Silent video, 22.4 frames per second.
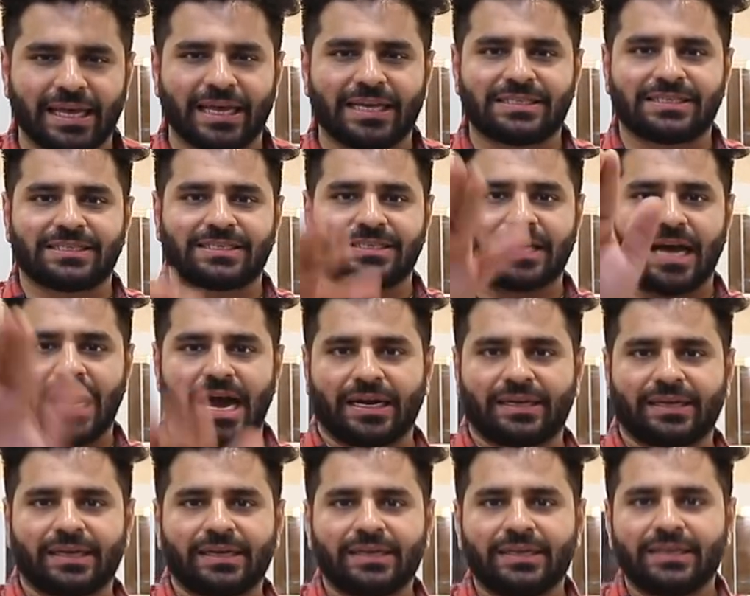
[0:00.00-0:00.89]
है
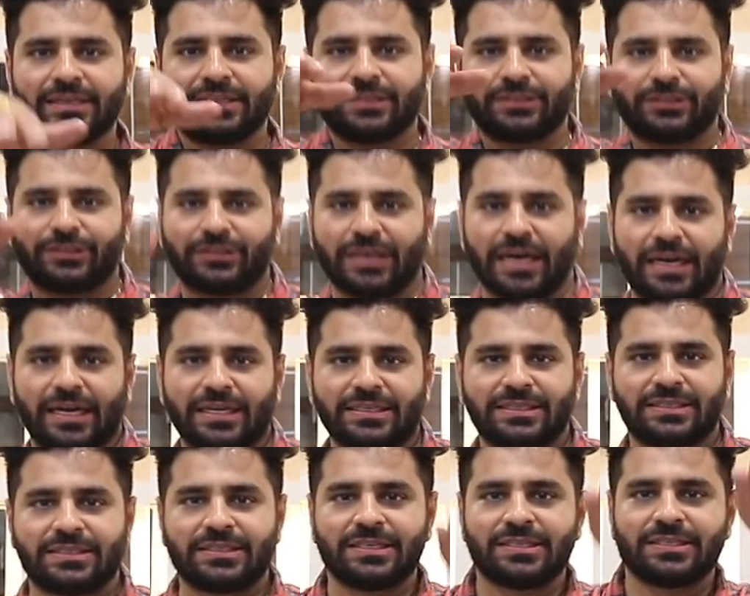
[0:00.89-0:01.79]
60
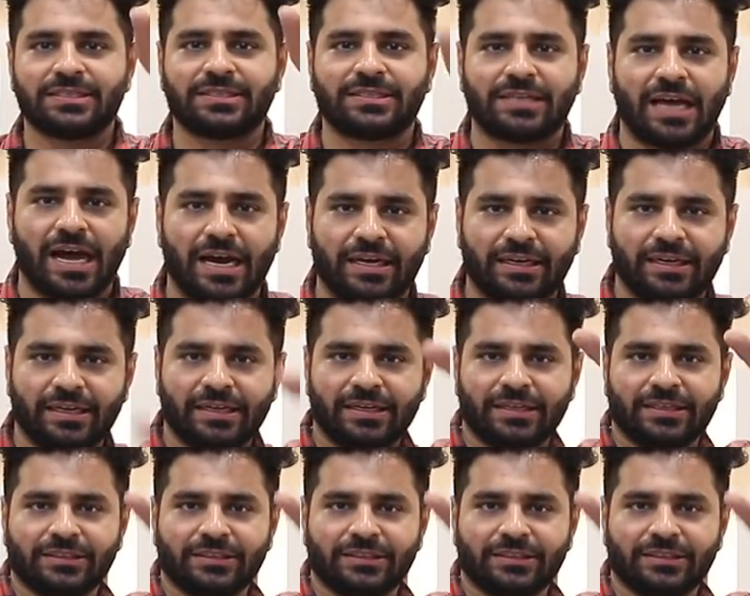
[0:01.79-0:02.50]
40 60